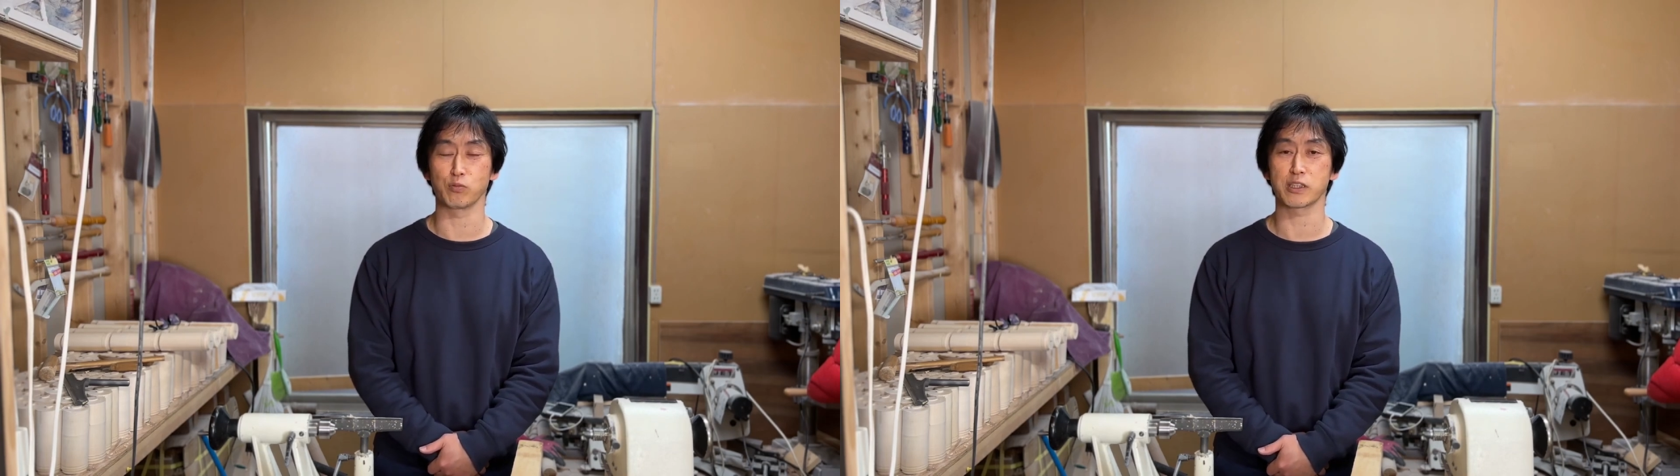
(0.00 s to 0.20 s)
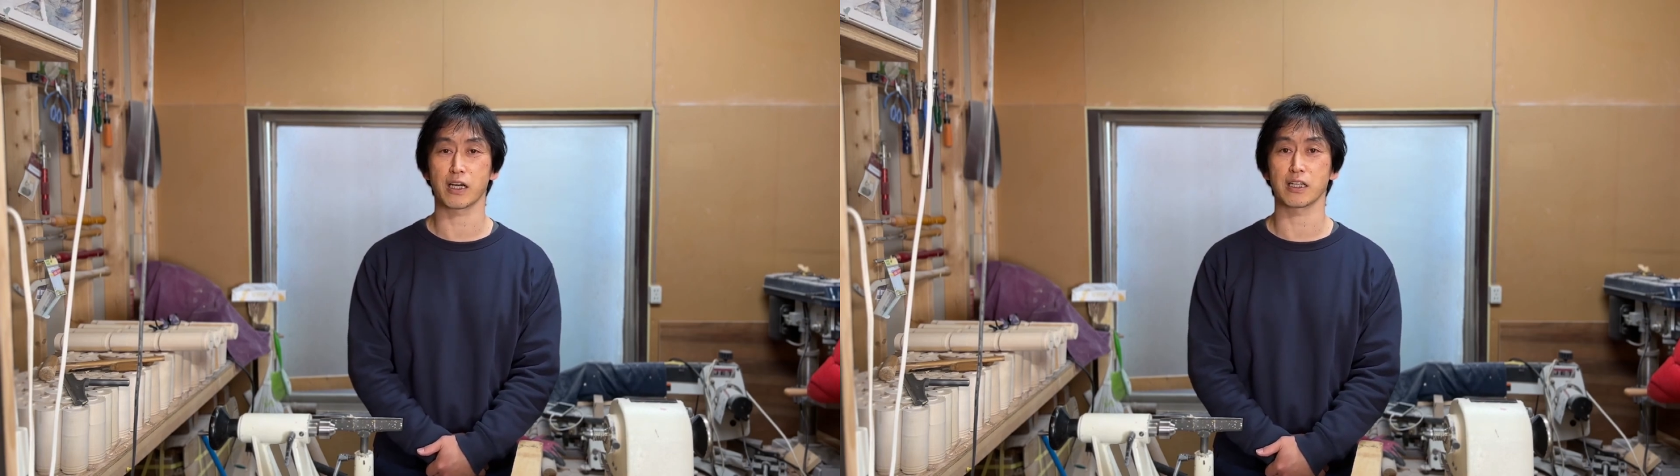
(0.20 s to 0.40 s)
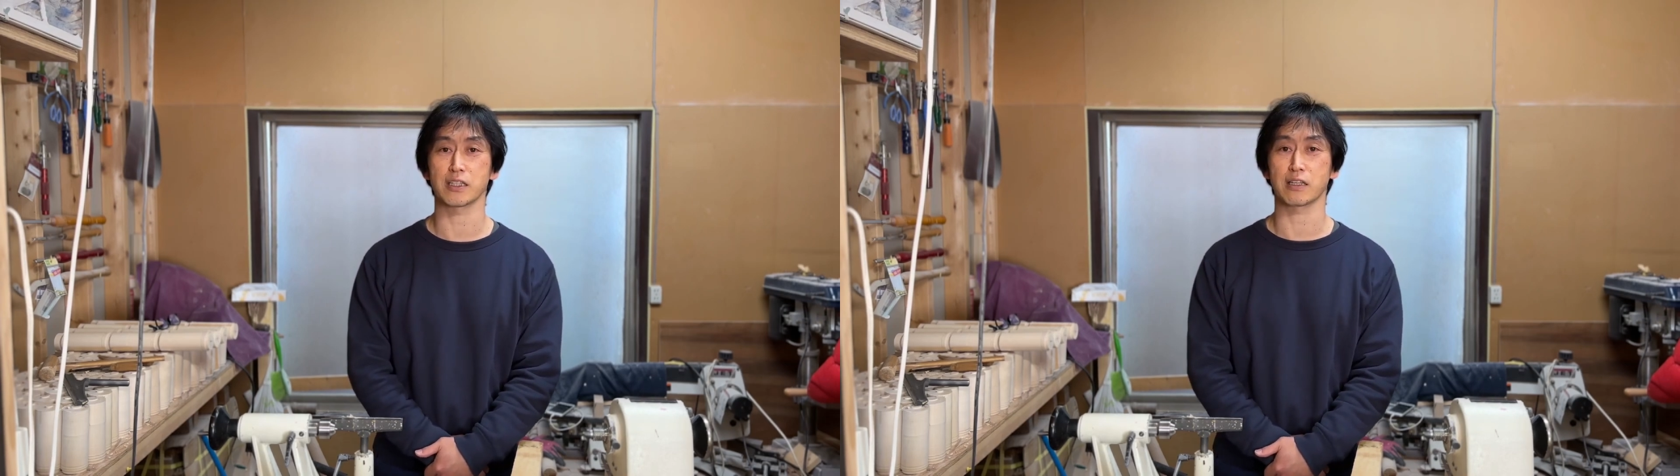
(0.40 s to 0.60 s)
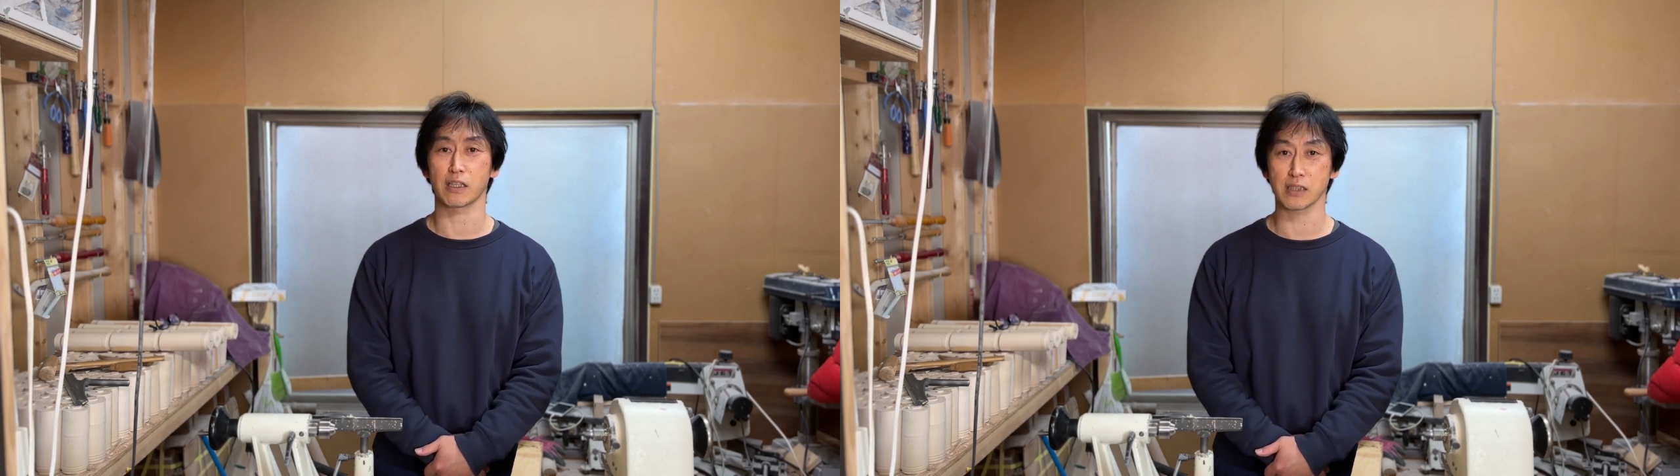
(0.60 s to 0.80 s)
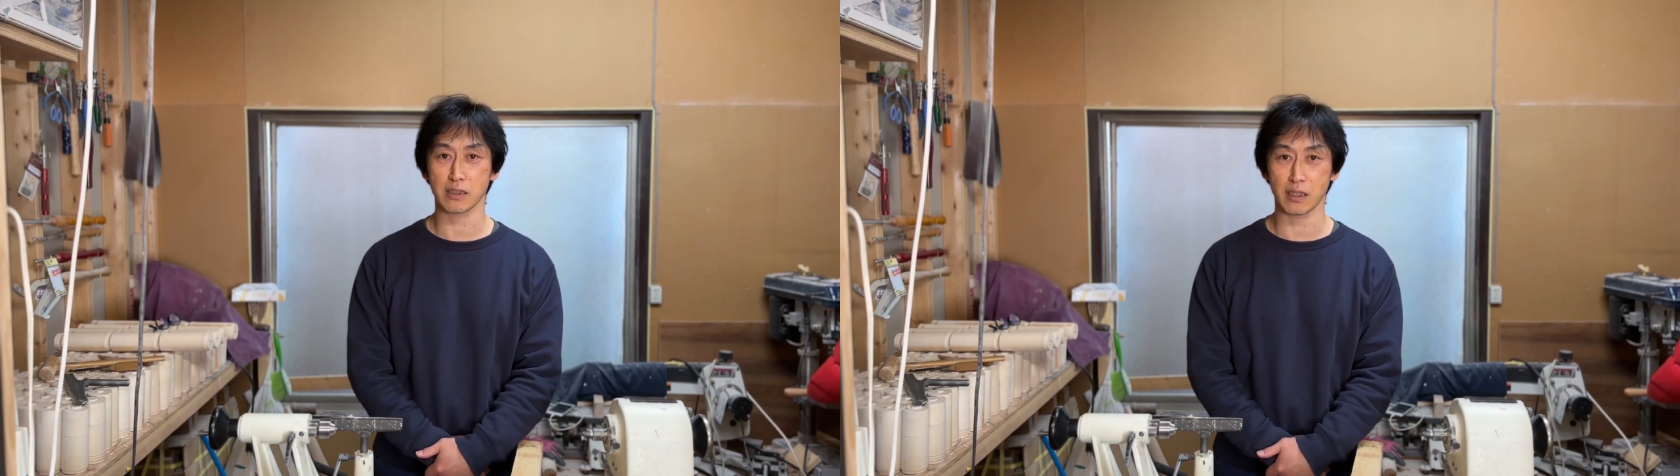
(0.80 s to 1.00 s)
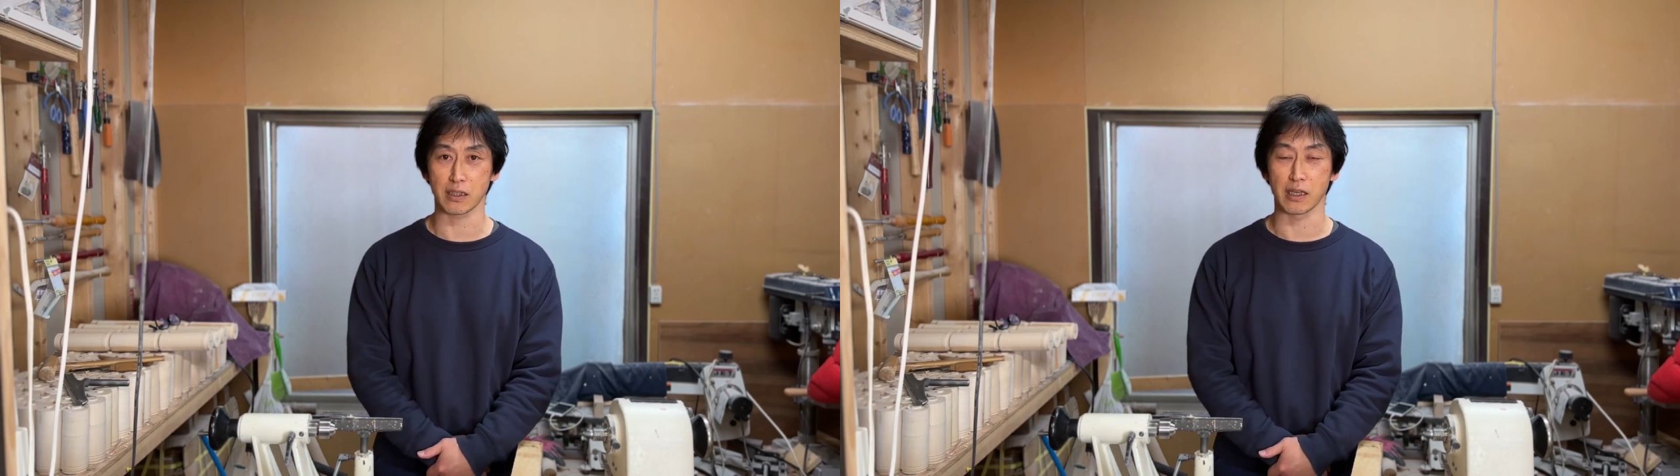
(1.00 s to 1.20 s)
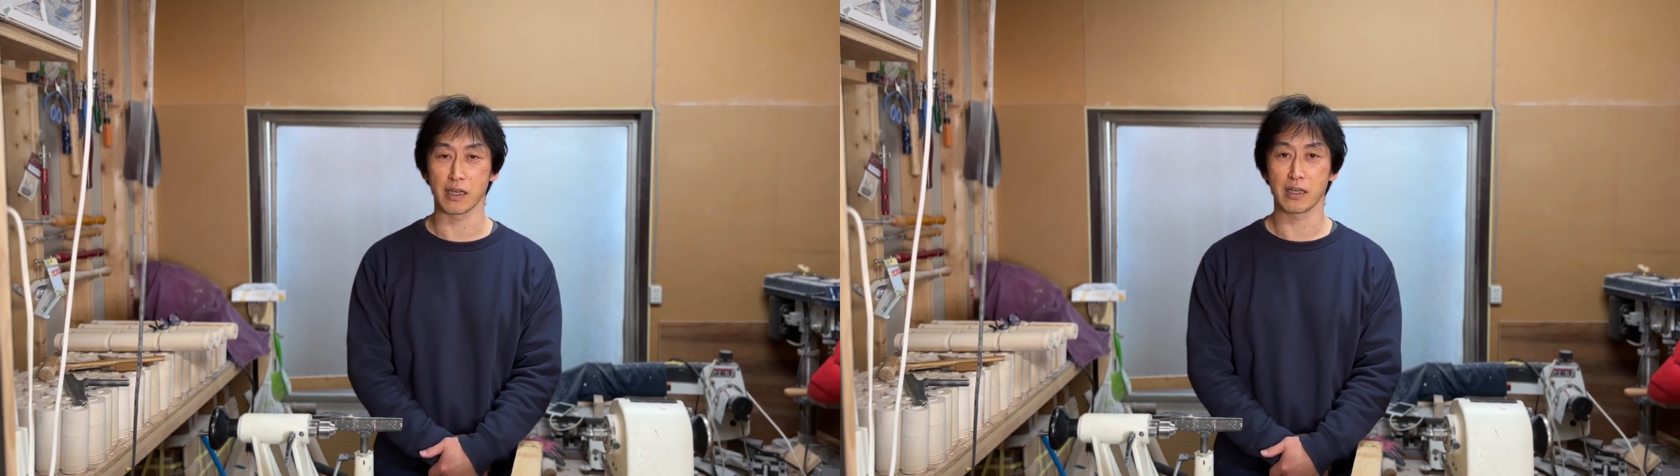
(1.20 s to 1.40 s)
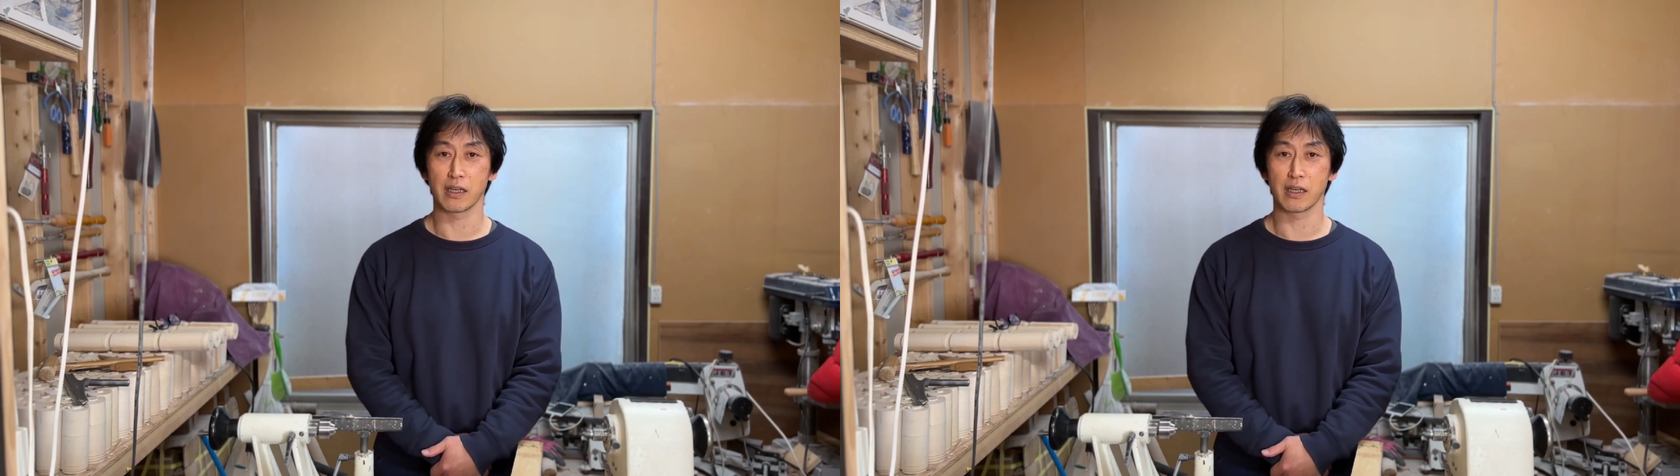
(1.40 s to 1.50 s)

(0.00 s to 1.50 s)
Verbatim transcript: 迎えしてくださったり